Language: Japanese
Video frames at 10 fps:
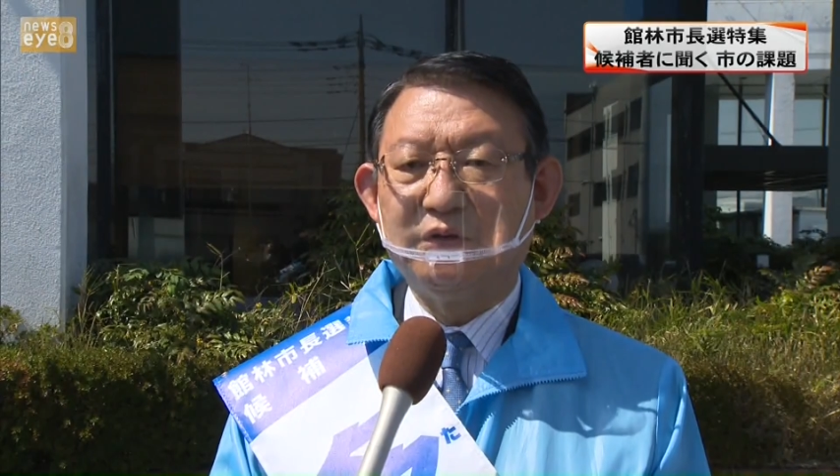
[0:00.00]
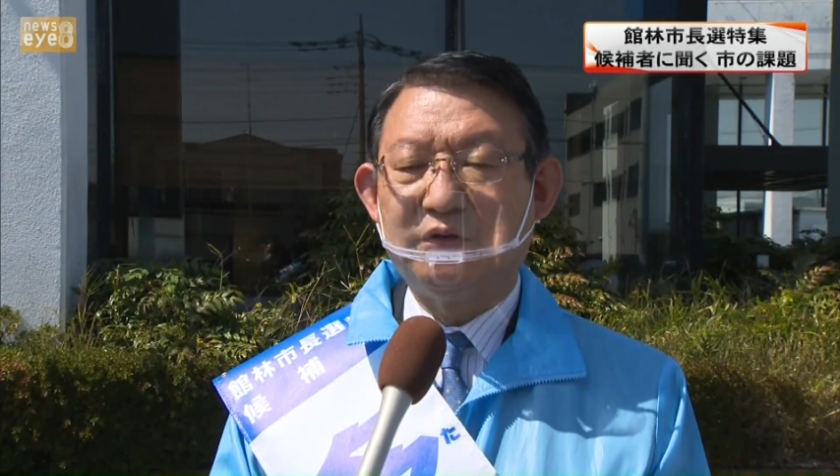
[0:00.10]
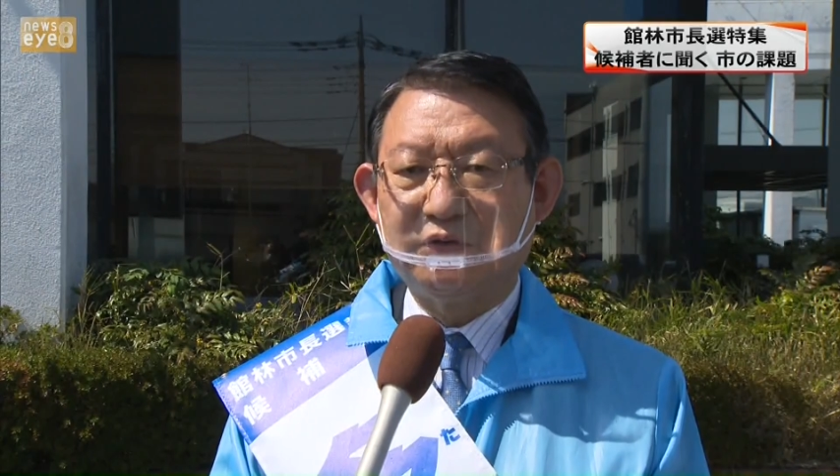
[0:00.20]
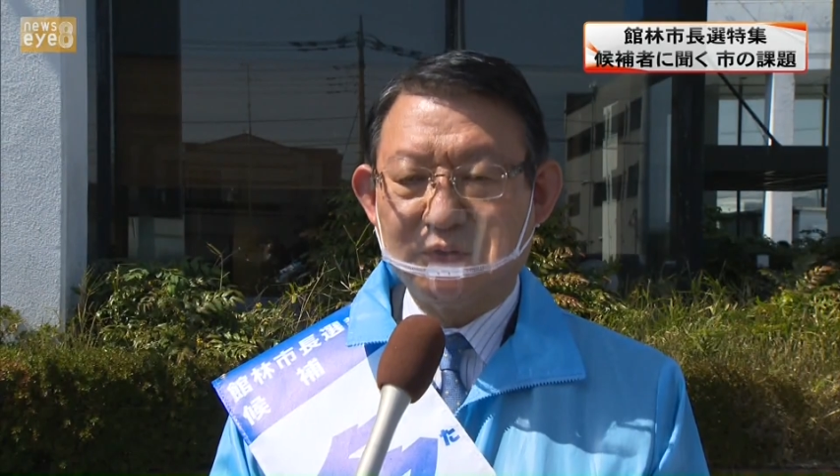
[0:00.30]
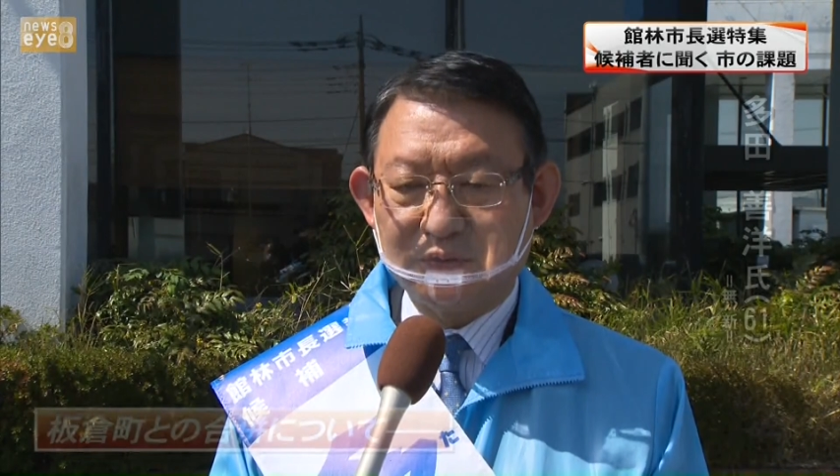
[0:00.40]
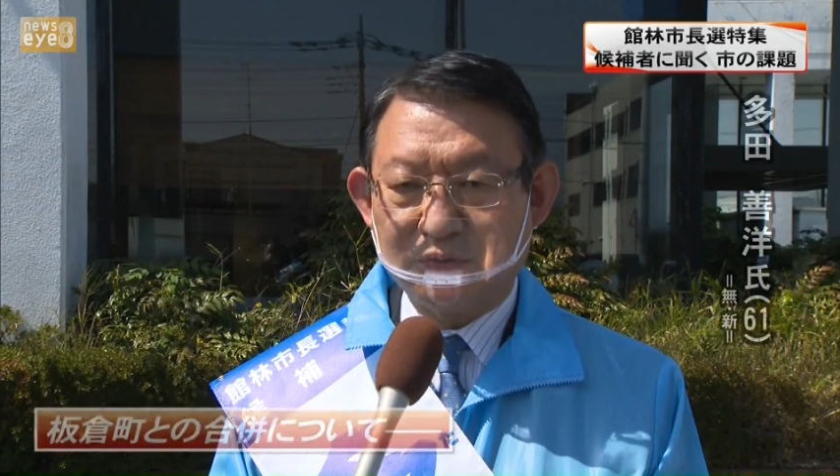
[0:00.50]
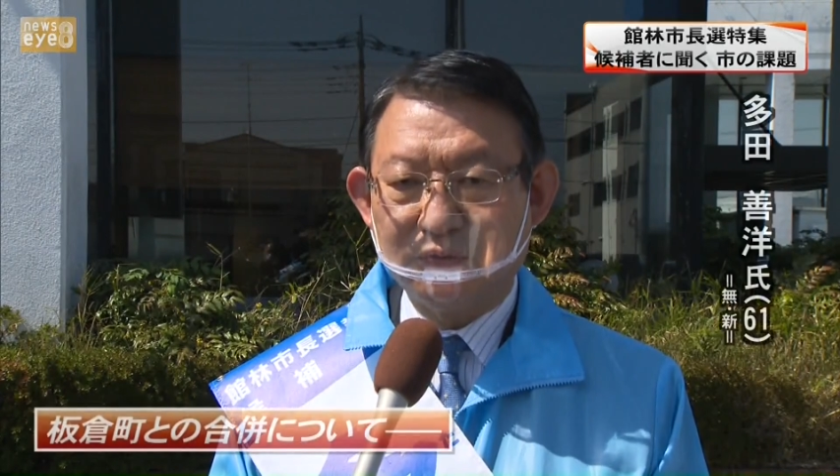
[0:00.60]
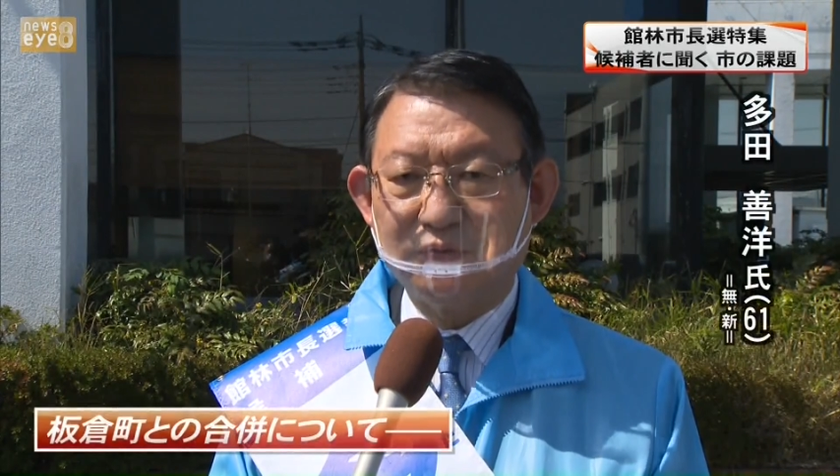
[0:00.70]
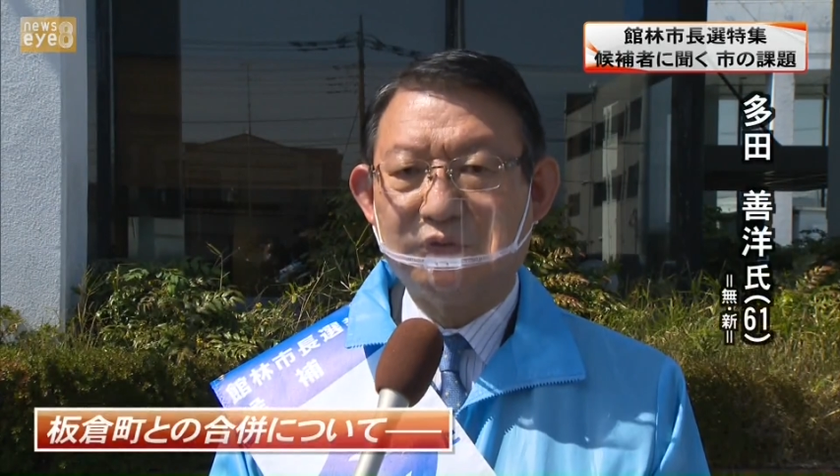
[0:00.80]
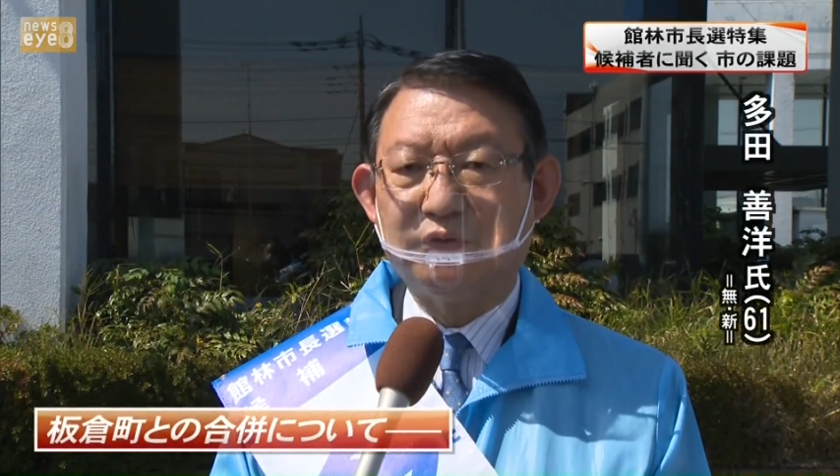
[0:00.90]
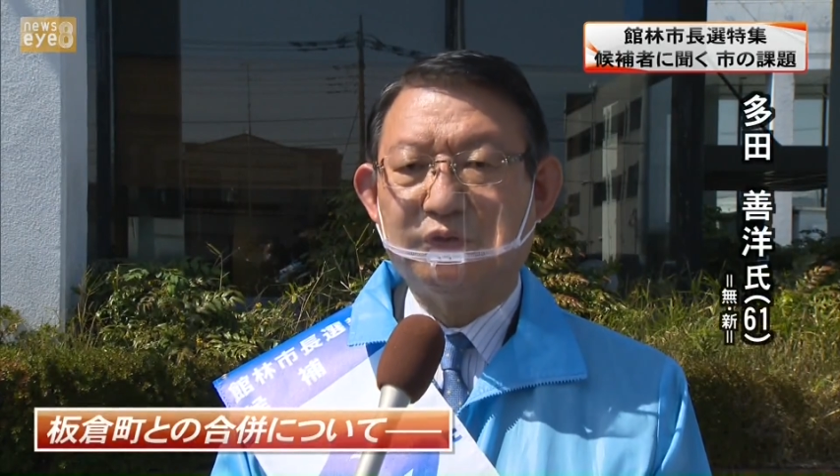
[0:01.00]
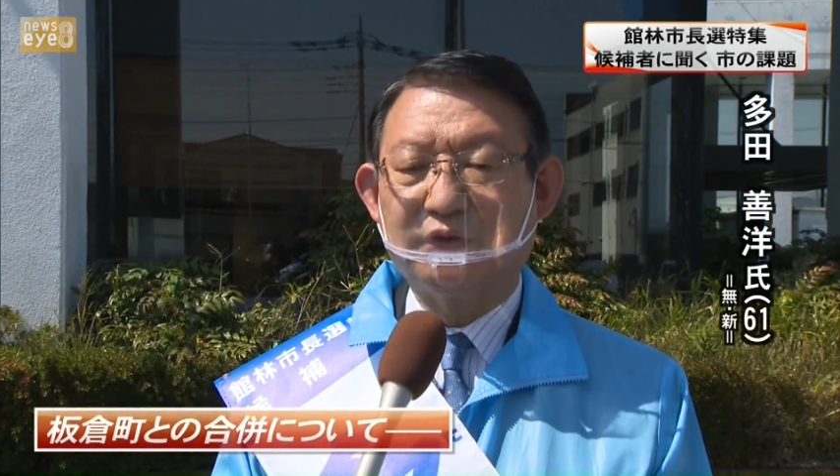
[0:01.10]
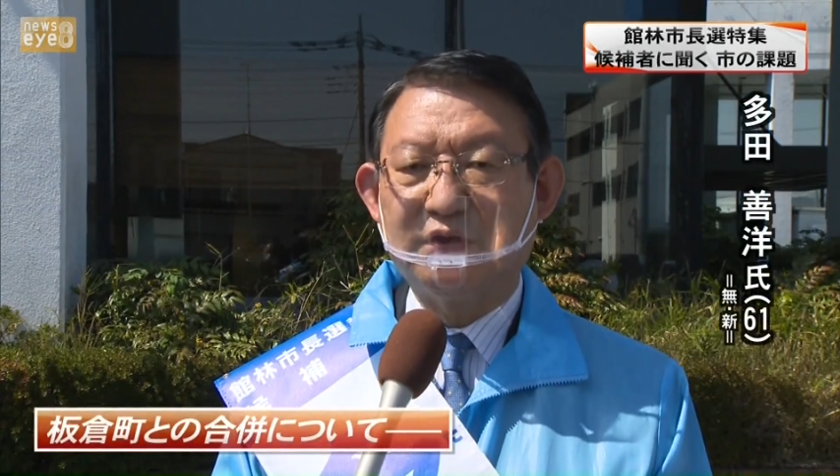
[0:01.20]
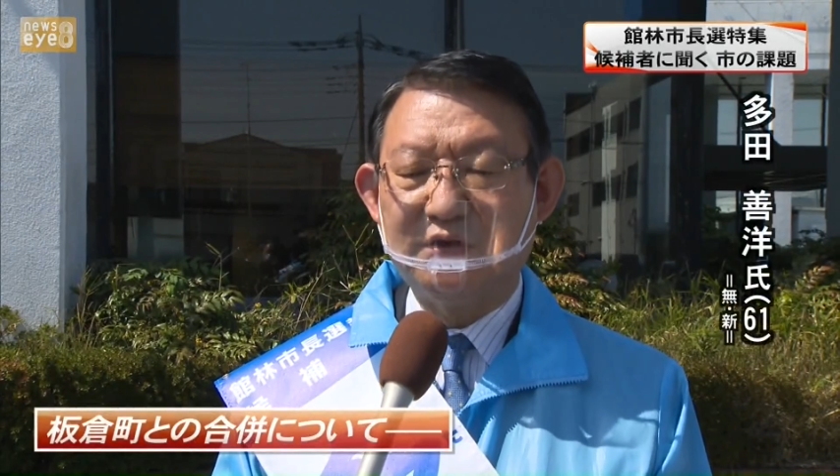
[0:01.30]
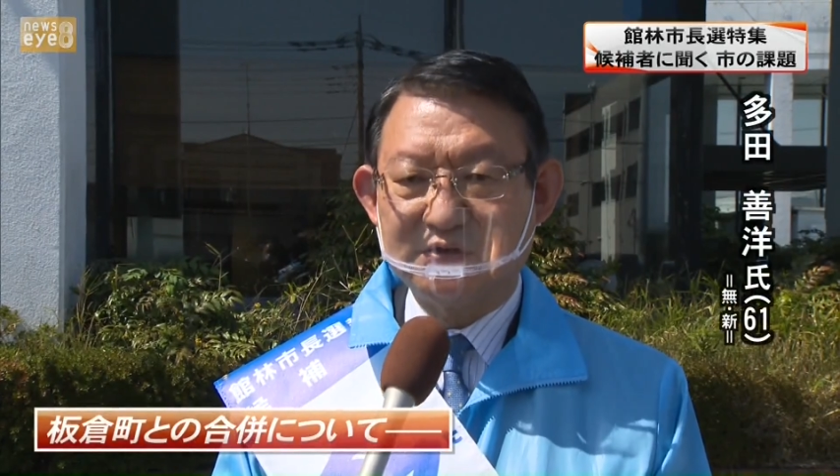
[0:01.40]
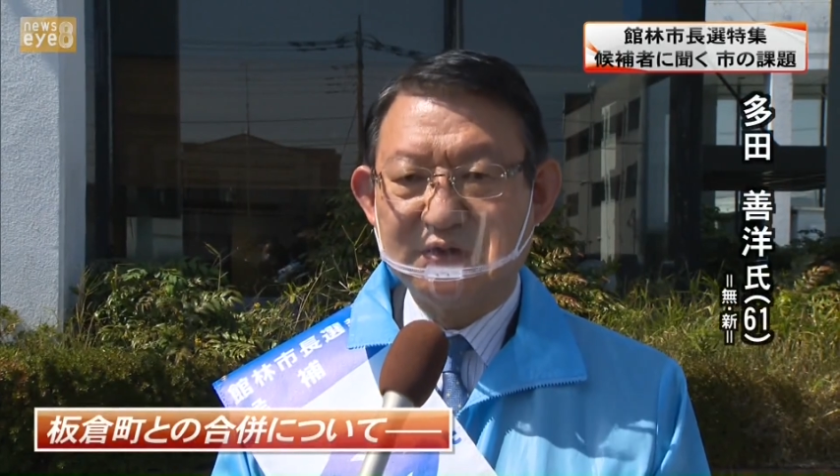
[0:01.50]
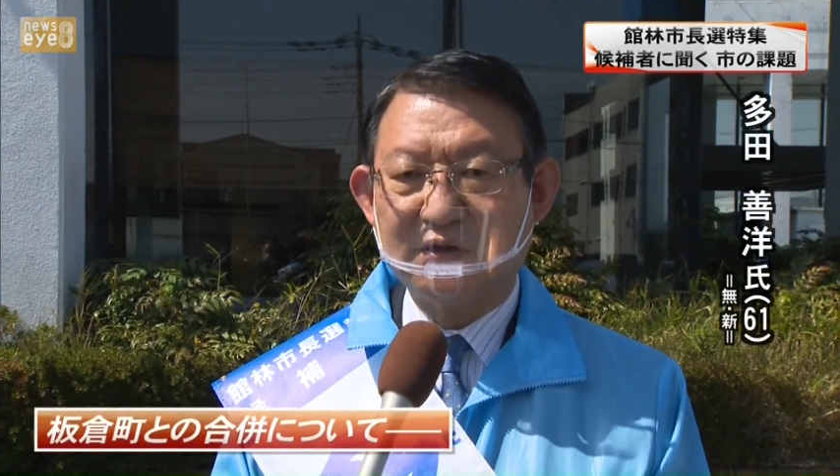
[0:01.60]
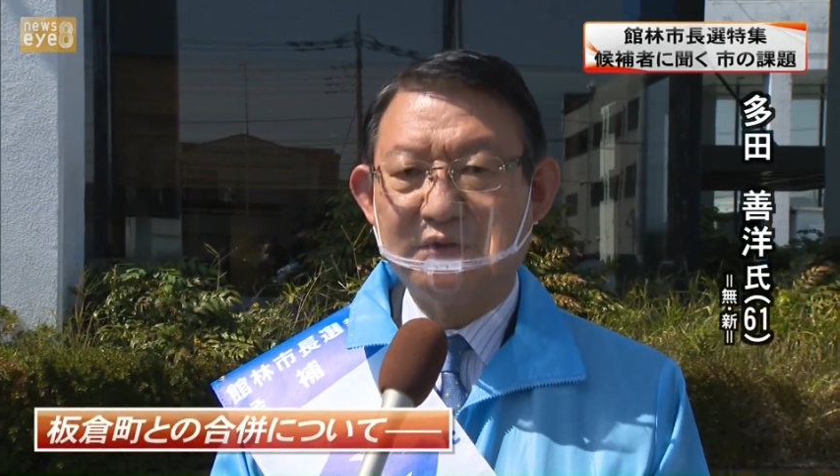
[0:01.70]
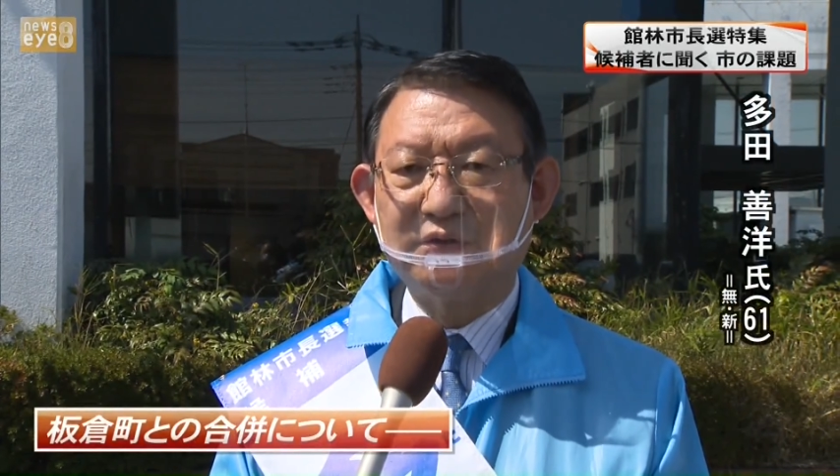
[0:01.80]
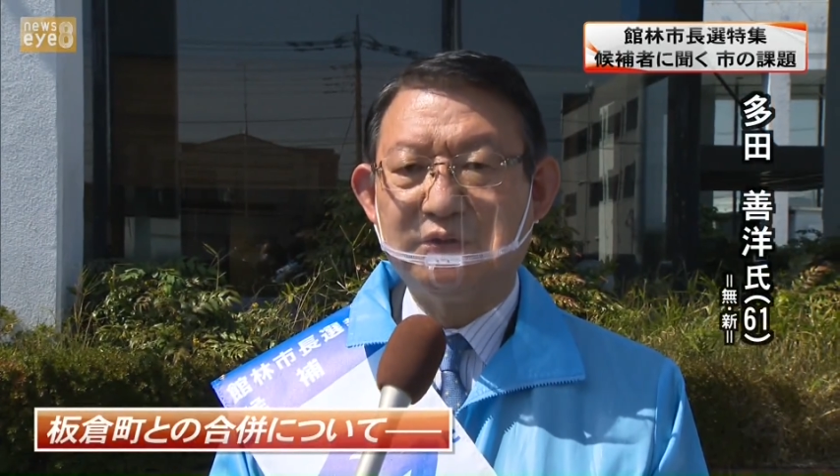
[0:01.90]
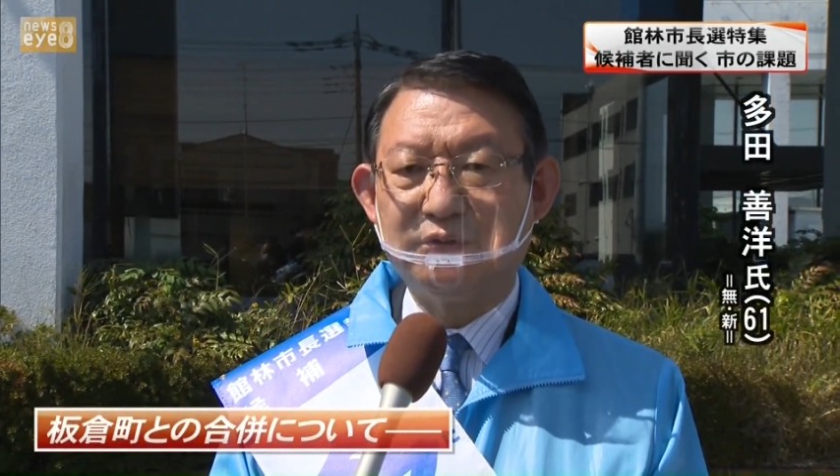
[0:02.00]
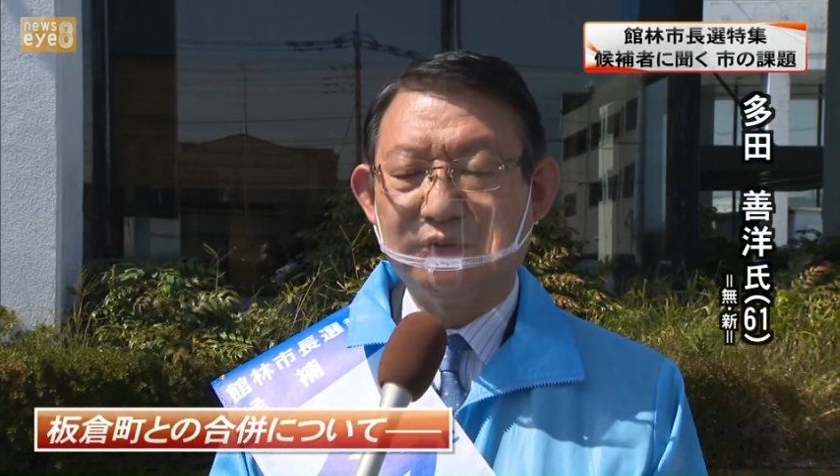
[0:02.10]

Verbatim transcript: 人と経済圏という